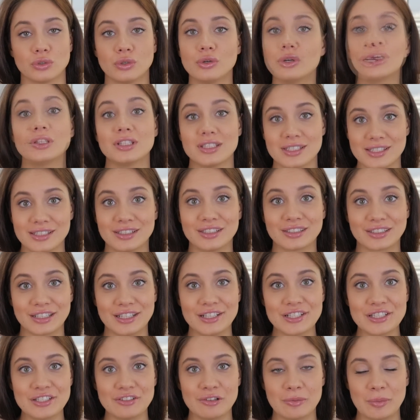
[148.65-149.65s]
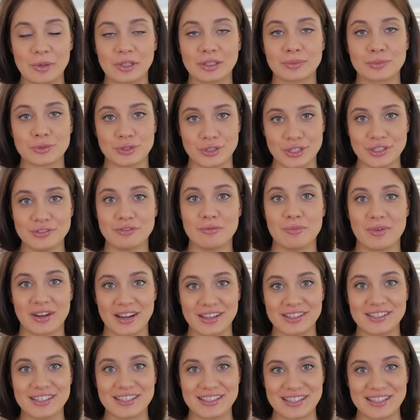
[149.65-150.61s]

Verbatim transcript: Но это дело каждого, поэтому здесь выбирайте